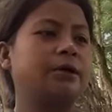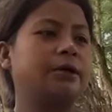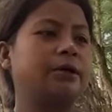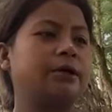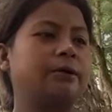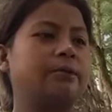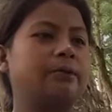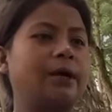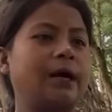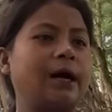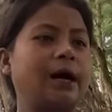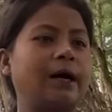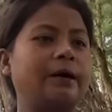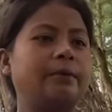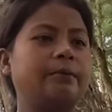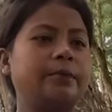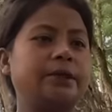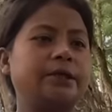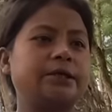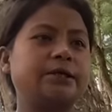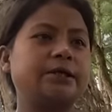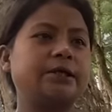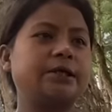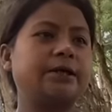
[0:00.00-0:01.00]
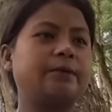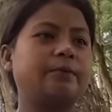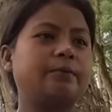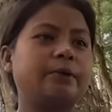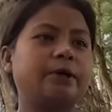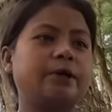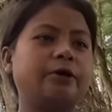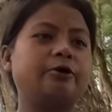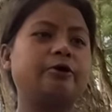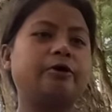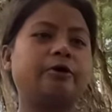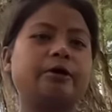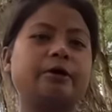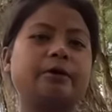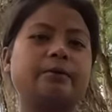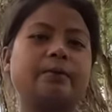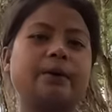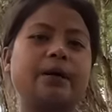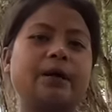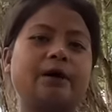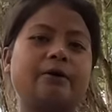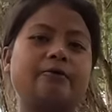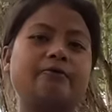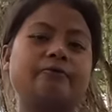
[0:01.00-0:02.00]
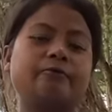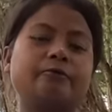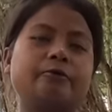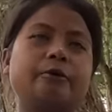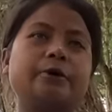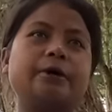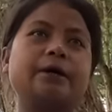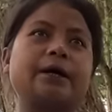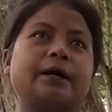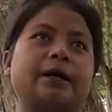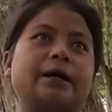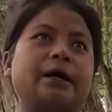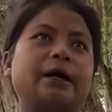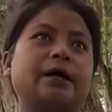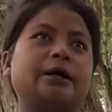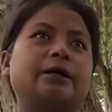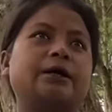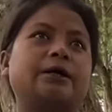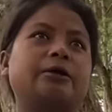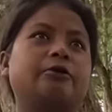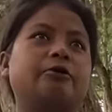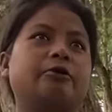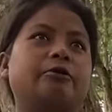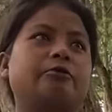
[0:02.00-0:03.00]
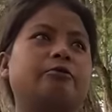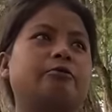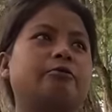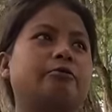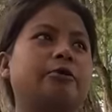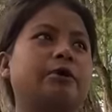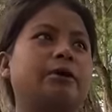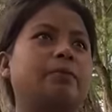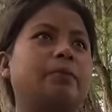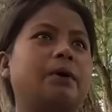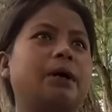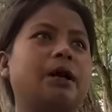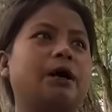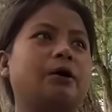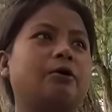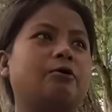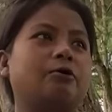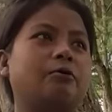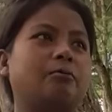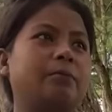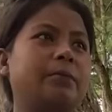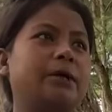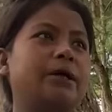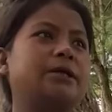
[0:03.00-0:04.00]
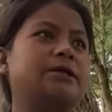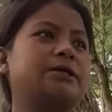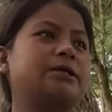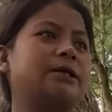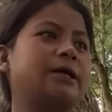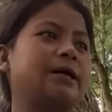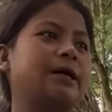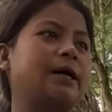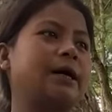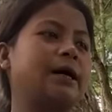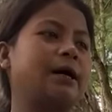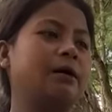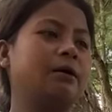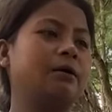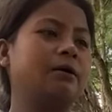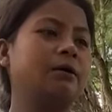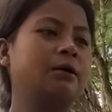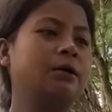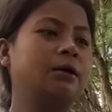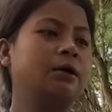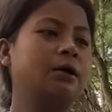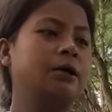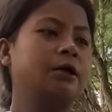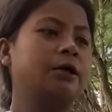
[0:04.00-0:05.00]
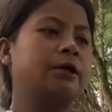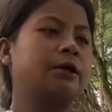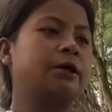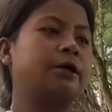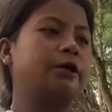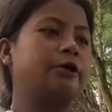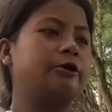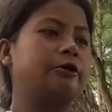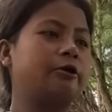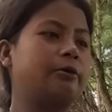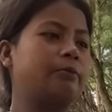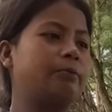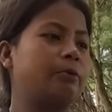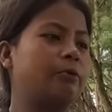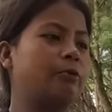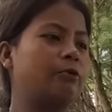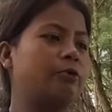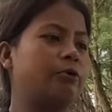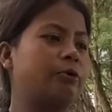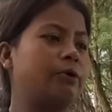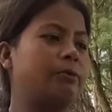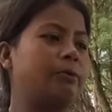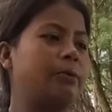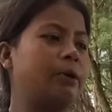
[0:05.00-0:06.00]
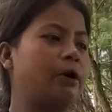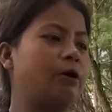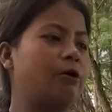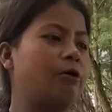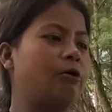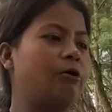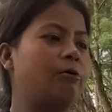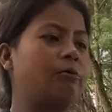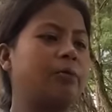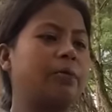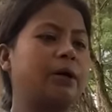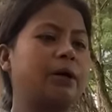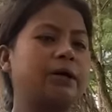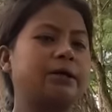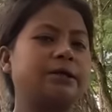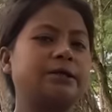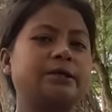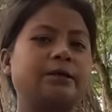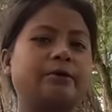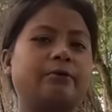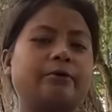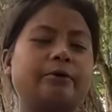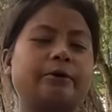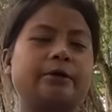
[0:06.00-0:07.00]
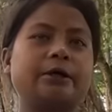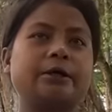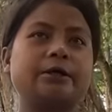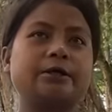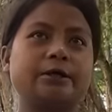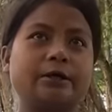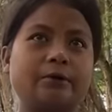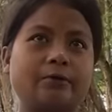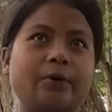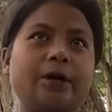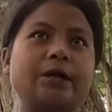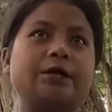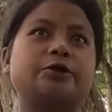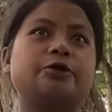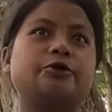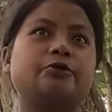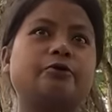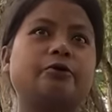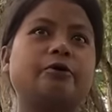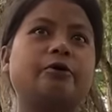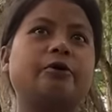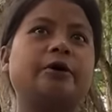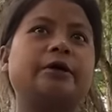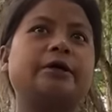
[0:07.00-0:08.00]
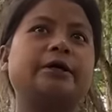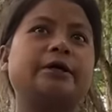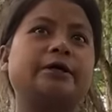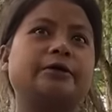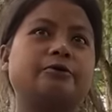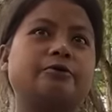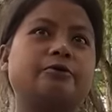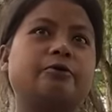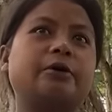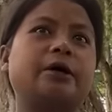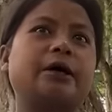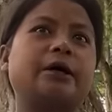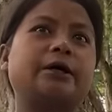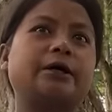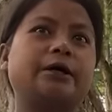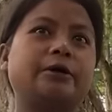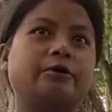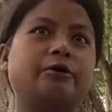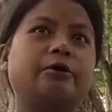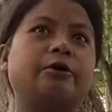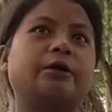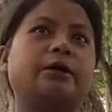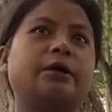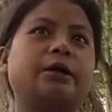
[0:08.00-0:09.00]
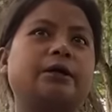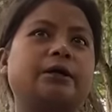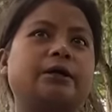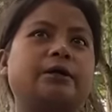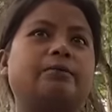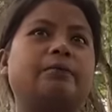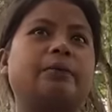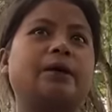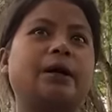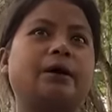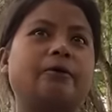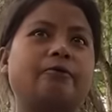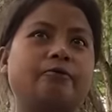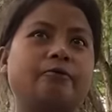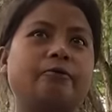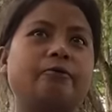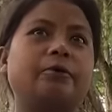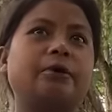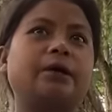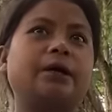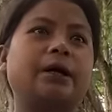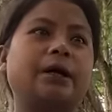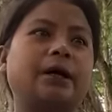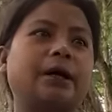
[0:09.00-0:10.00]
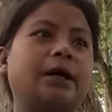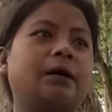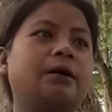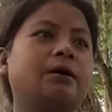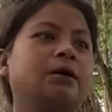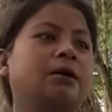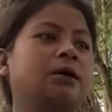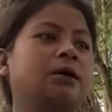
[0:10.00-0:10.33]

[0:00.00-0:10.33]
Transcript: kibala aiman sim kidon kibala fun yang a kidon ru kibala comment yang a kidon ru kibala ombrangan sawut kin sawan jengok hing jonga kidon kan kibala fun yang a